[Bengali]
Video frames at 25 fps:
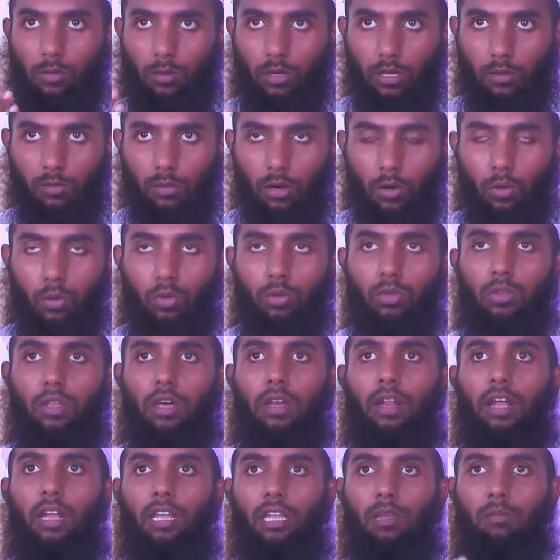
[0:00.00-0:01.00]
কিংবা উট
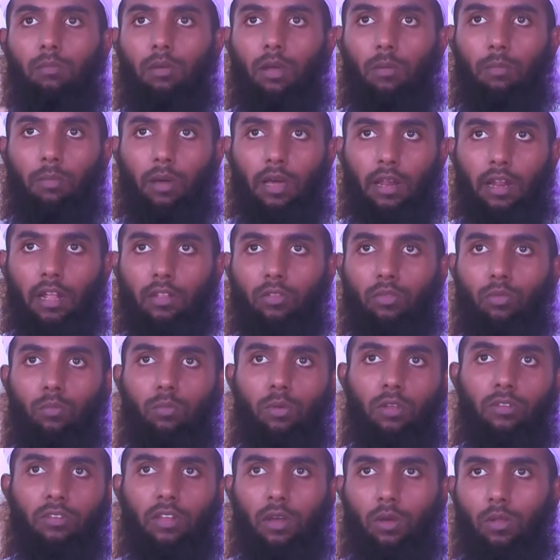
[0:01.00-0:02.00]
দ্বারা কিংবা ভেড়া
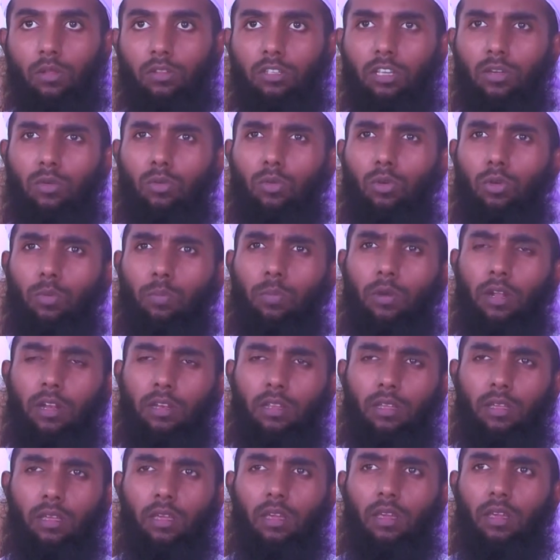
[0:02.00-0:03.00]
দুম্বা ছাগল যেগুলো
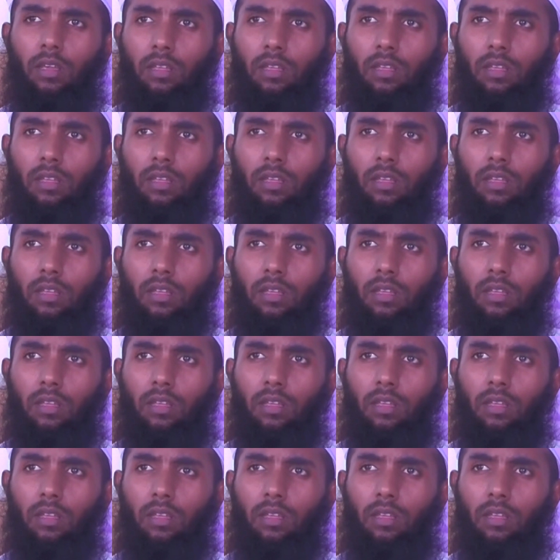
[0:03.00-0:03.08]
প্রাণী